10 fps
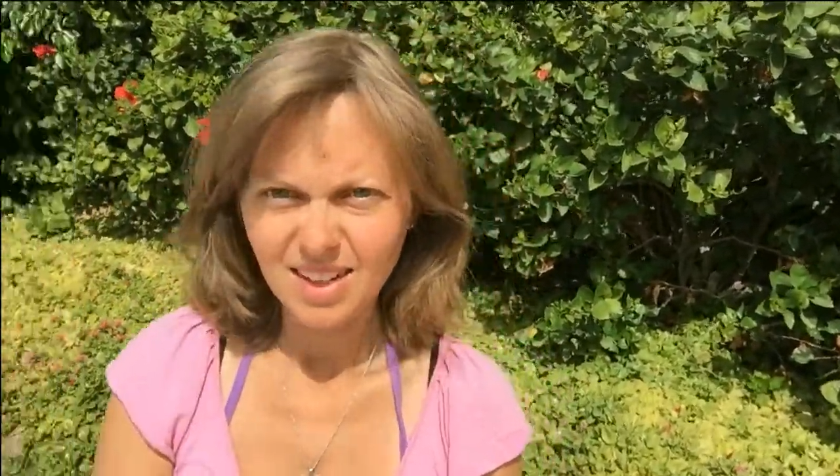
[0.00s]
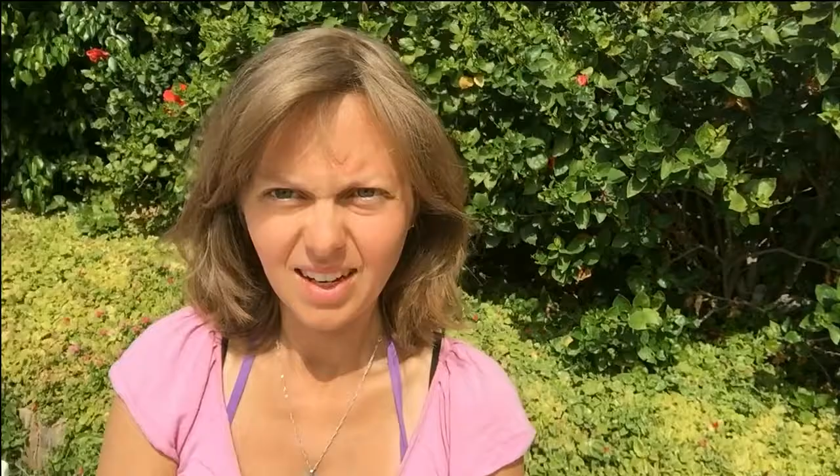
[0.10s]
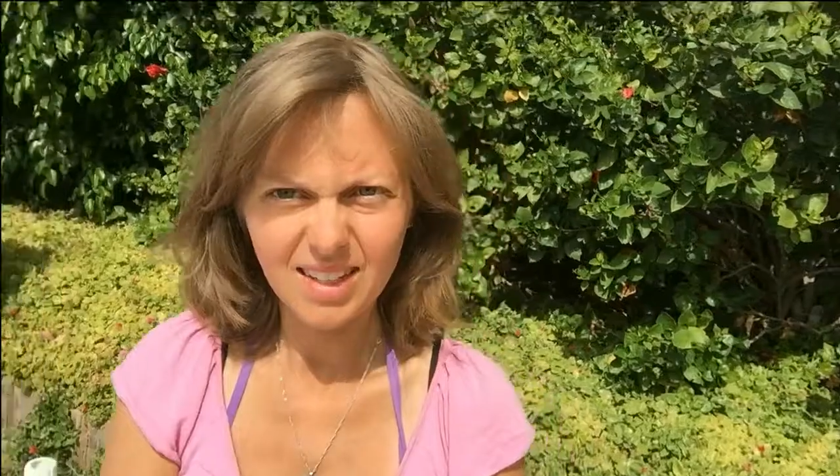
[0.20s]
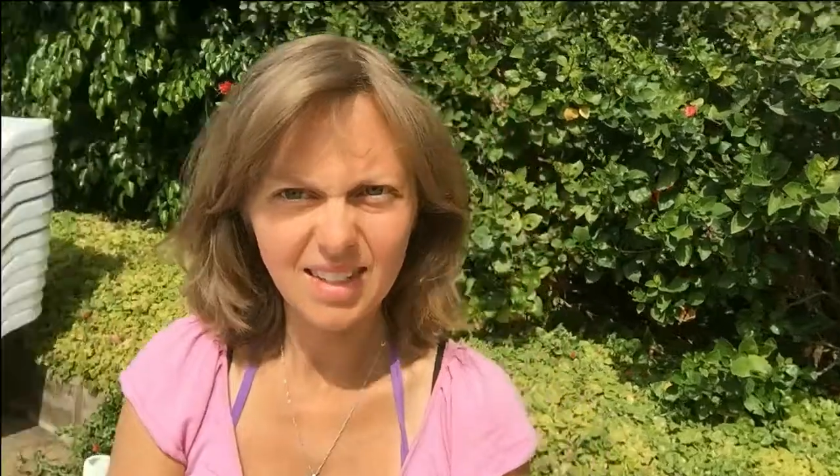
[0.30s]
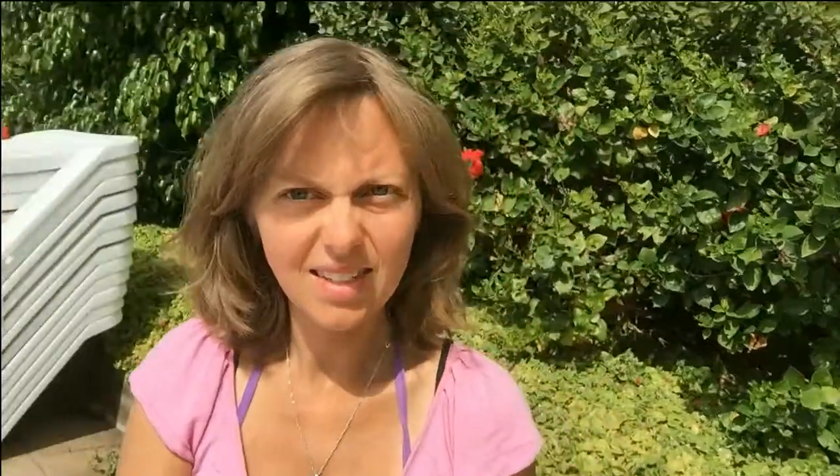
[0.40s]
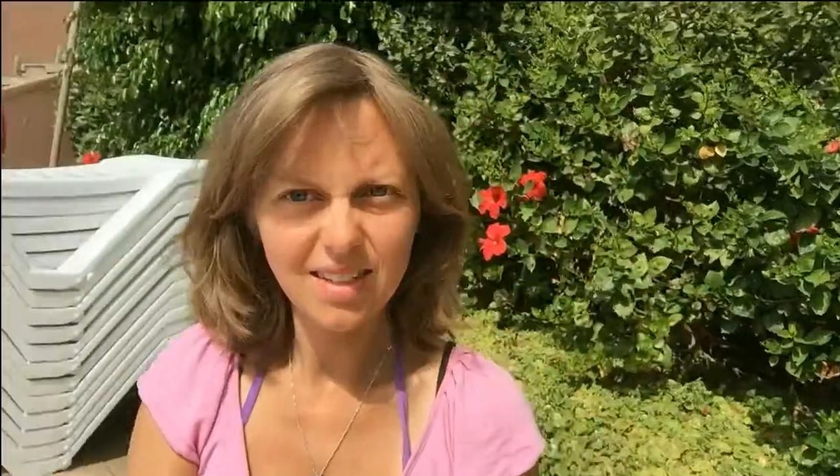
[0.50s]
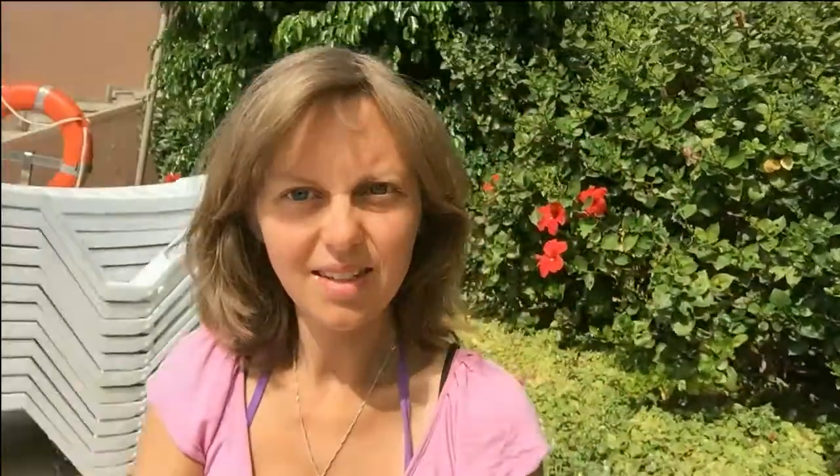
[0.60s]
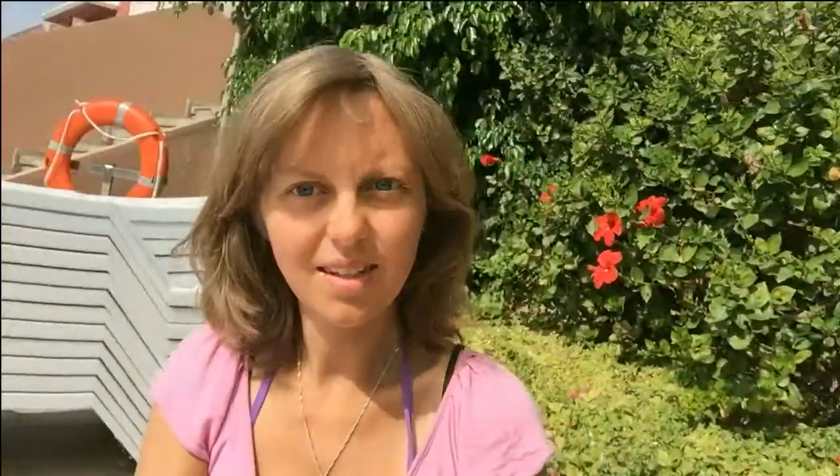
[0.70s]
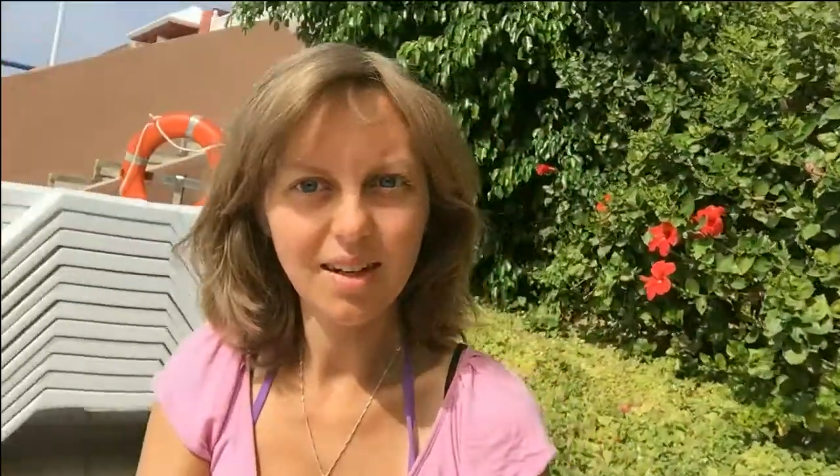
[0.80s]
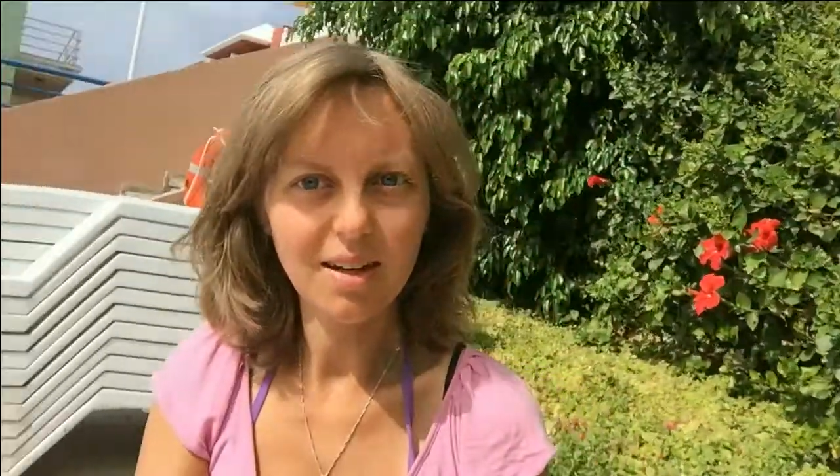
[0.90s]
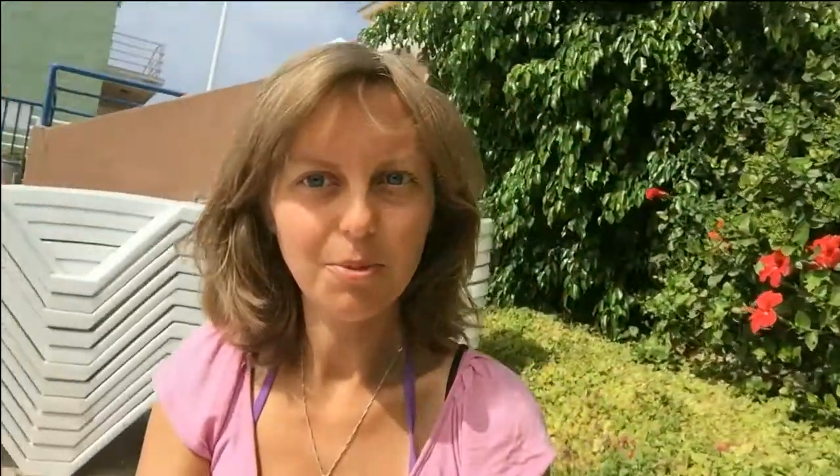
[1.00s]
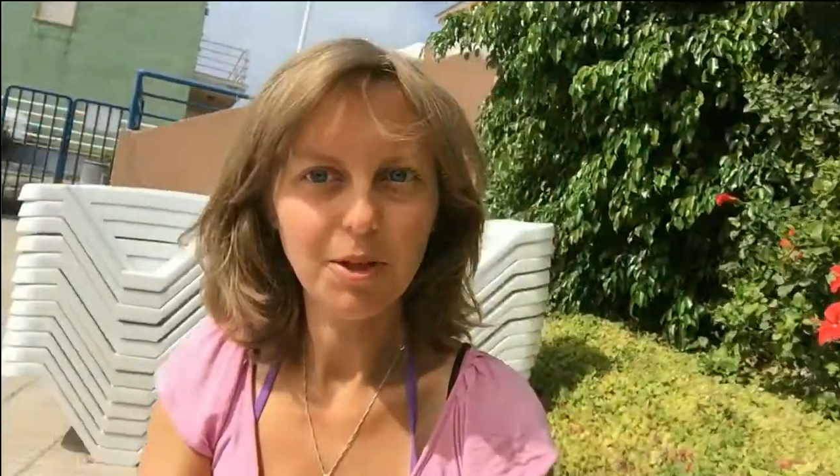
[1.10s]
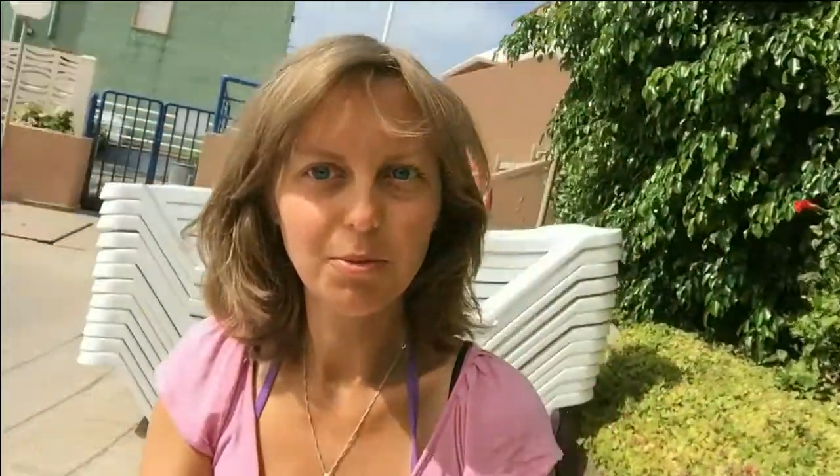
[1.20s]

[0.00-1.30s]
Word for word: Ja, jetzt sitze ich hier gerade bei